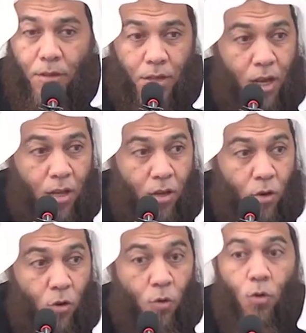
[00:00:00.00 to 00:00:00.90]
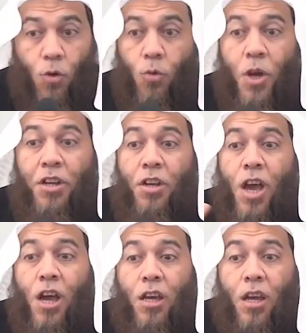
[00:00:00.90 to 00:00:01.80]
صح واحنا
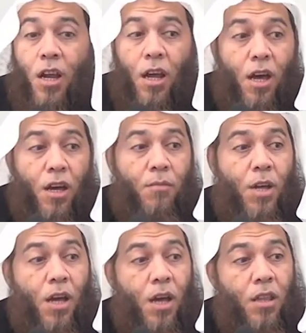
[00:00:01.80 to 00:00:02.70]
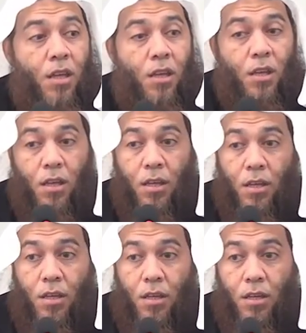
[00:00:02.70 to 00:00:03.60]
نحقق الان مع هذا
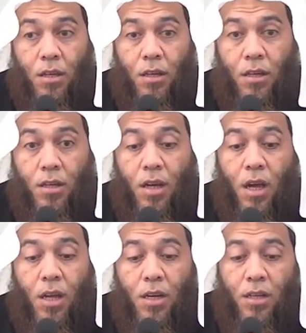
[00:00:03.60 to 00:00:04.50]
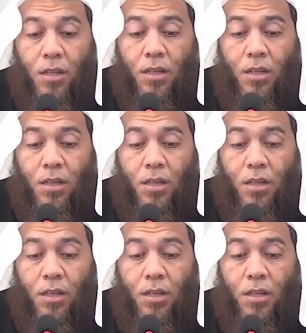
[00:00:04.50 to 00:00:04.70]
لان الان